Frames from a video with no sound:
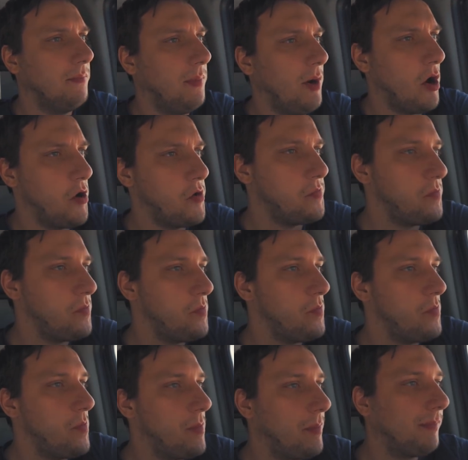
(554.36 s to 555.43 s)
Bo
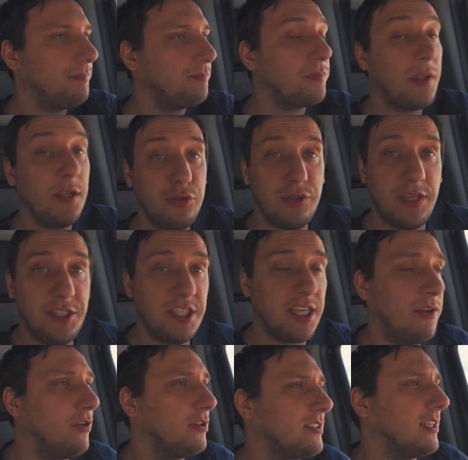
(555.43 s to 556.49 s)
tutaj
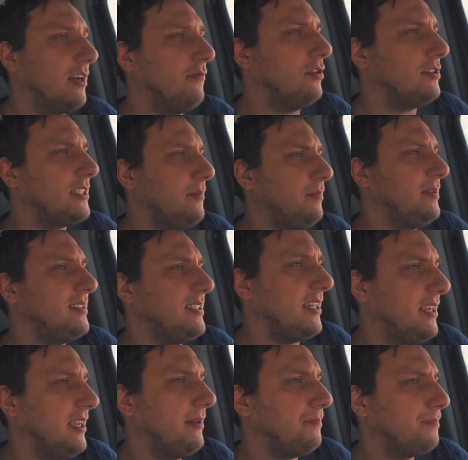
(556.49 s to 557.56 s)
ciekawostka, włoskie
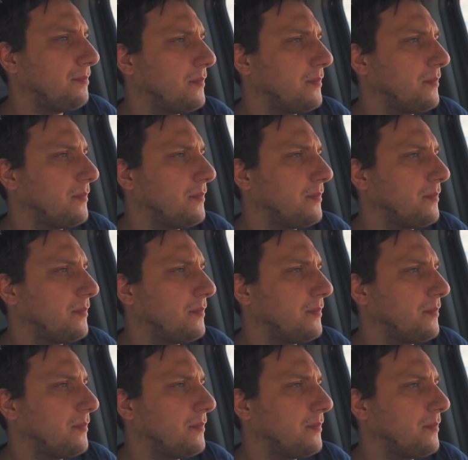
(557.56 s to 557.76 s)
pizzerie, e,